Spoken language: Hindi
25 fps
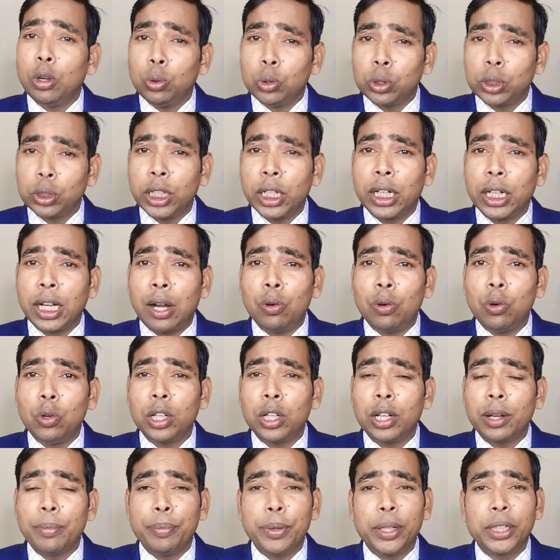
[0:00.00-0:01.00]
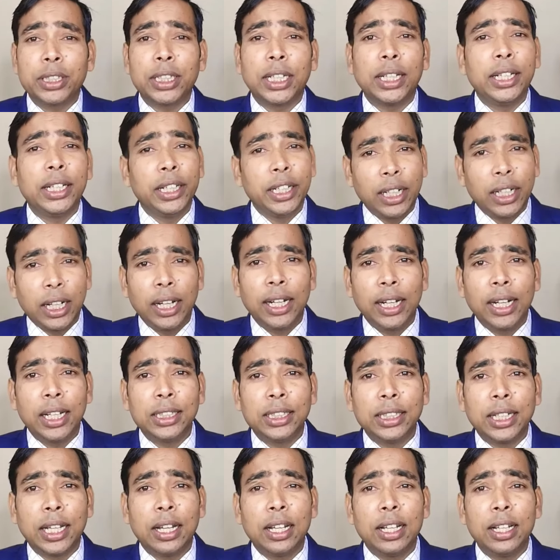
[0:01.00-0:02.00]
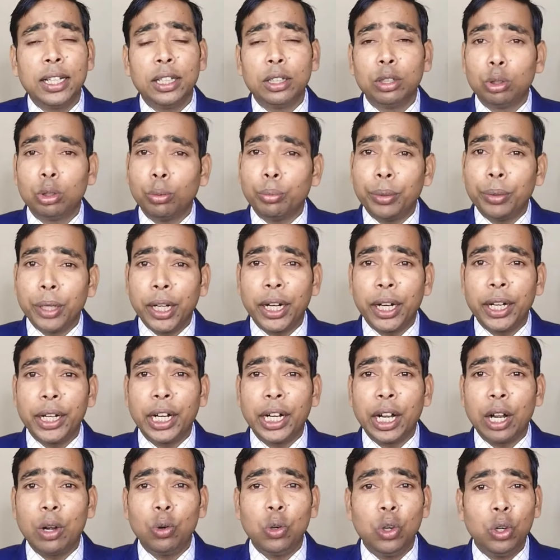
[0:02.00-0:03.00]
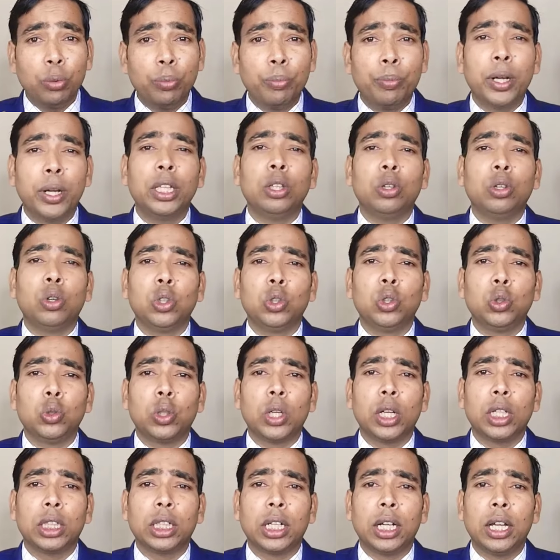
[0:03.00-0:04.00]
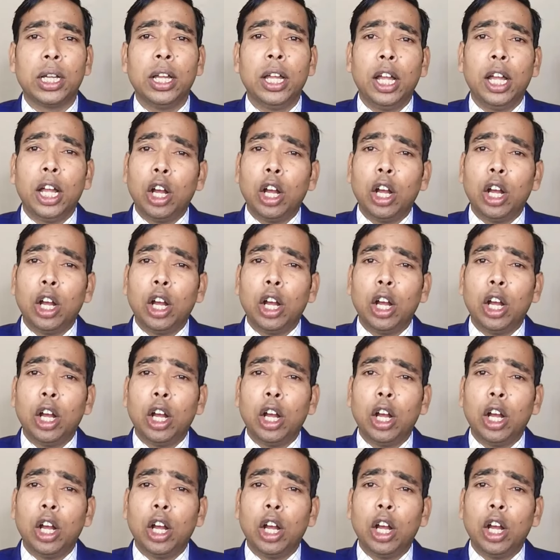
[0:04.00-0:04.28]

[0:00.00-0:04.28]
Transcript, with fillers: उस अकाउंट का पैसा निकालना चाहा तो मेरा अकाउंट बंद हो चुका था